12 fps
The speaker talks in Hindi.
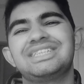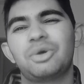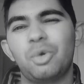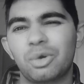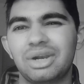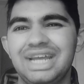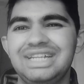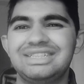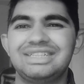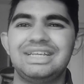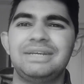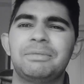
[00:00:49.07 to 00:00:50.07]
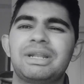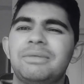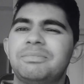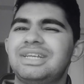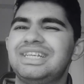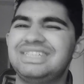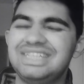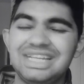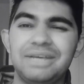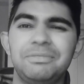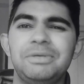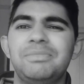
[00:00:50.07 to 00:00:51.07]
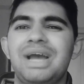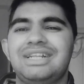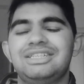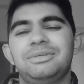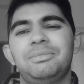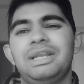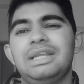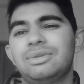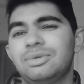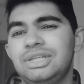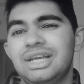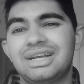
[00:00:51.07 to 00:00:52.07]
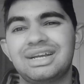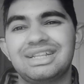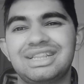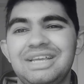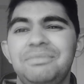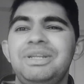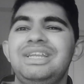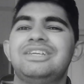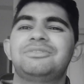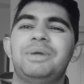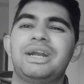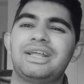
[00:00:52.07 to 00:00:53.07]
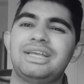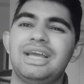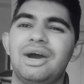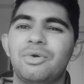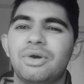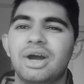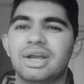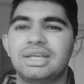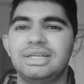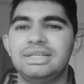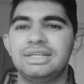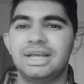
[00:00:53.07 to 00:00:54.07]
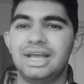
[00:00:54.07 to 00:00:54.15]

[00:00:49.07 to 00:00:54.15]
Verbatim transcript: स्कोर लाइन से मतलब किसी ने भी मैच से पहले तो ये कतई भी नहीं एक्सपेक्ट किया होगा कि